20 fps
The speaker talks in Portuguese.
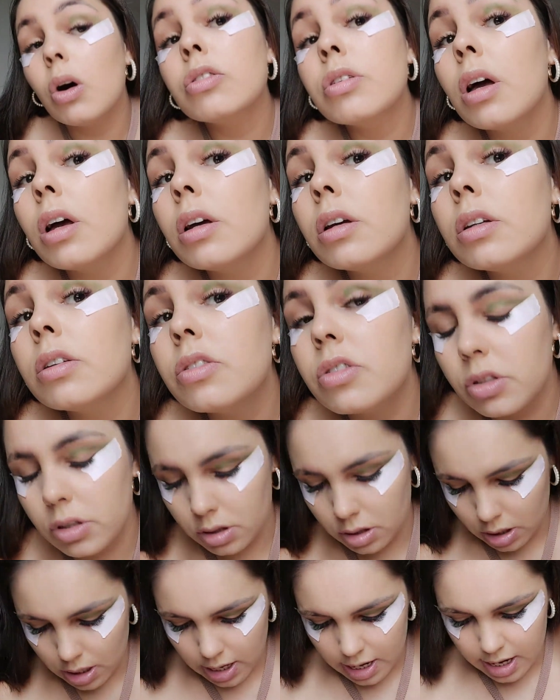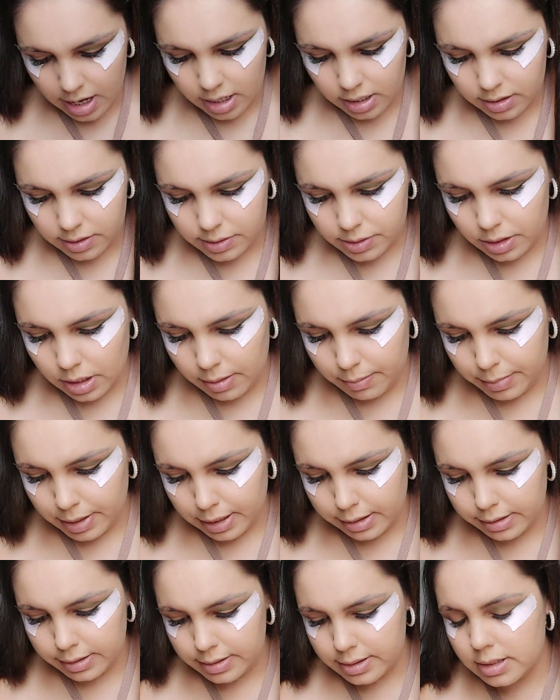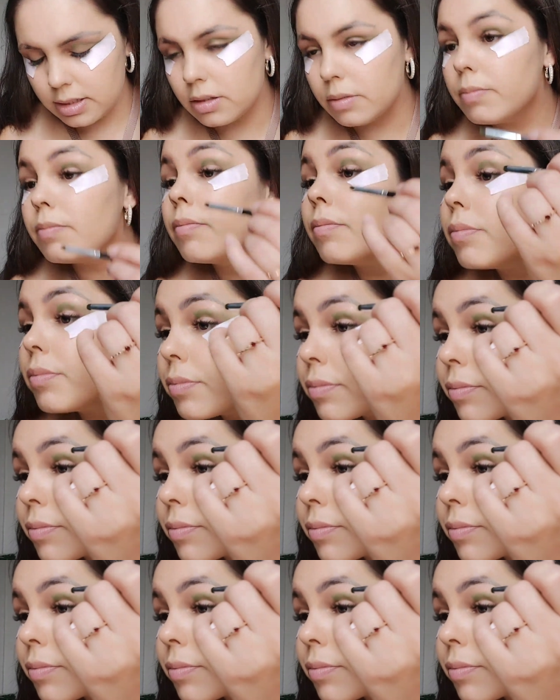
Ó, gente, é isso a base.